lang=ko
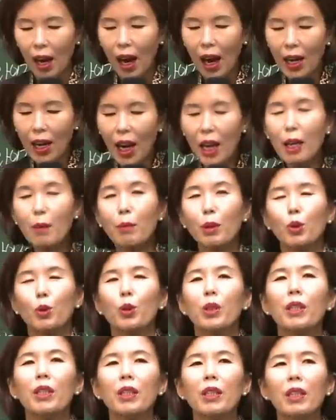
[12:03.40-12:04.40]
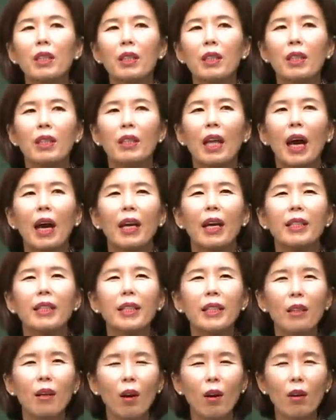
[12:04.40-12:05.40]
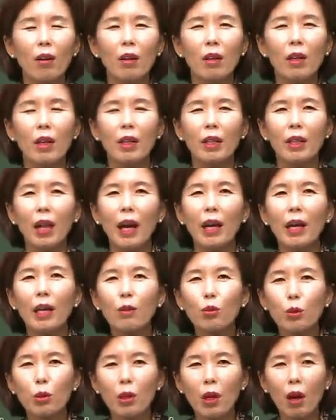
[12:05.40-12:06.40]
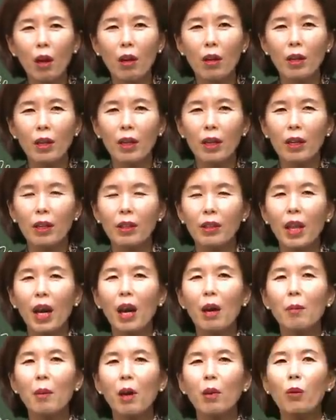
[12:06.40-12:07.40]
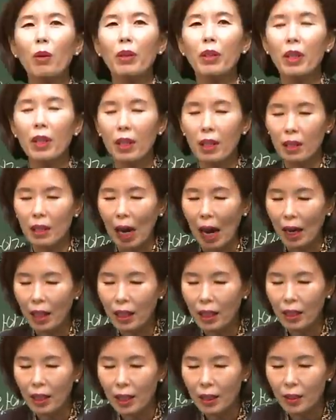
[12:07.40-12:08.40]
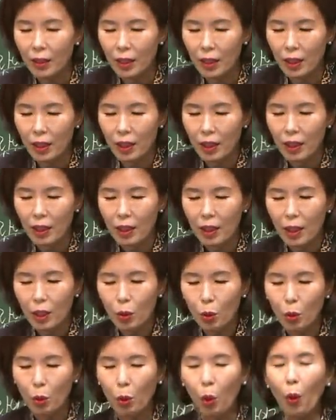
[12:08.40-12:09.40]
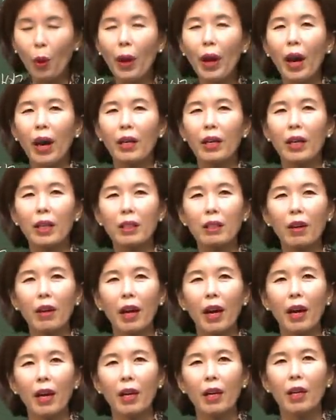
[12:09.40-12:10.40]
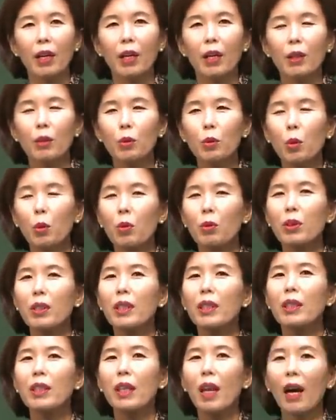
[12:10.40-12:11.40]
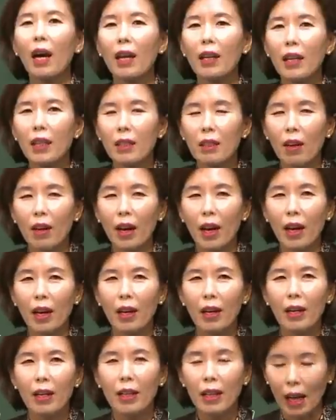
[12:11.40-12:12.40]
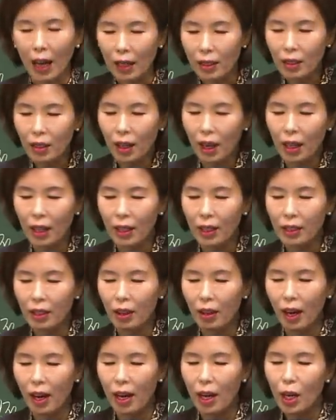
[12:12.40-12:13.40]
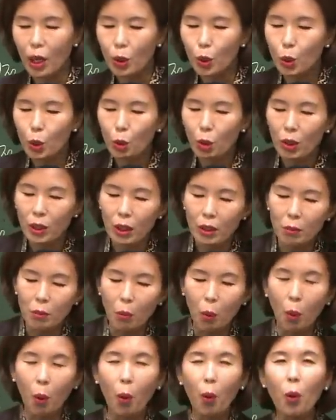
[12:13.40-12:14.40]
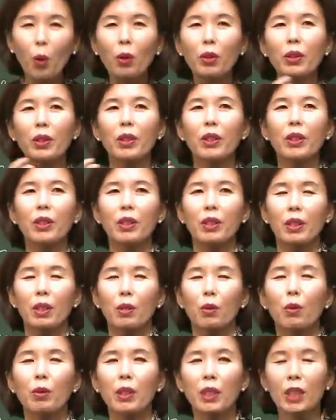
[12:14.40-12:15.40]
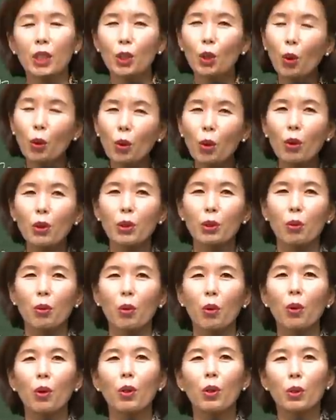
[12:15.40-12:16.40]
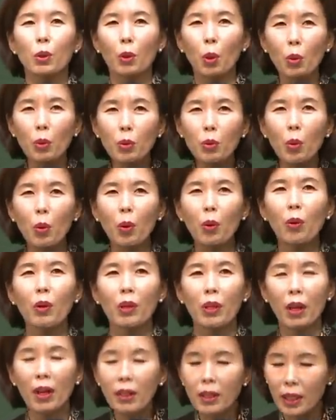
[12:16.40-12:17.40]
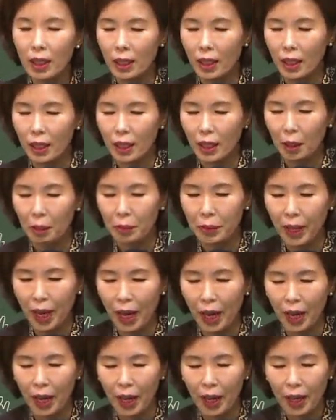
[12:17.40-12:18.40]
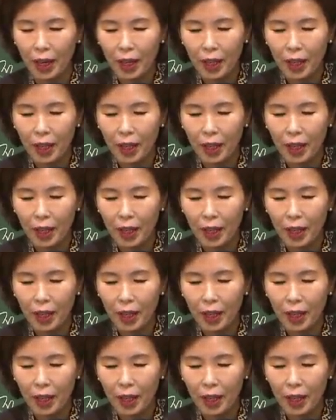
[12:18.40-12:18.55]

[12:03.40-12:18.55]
하나님이 주시는 나의 지역, 나의 구역, 내가 맡고 있는 각 기관들, 또 교회 안에서의 또 직장 안에서의 가정 안에서의 주어진 모든 것이 성교지고 전도 현장이기 때문에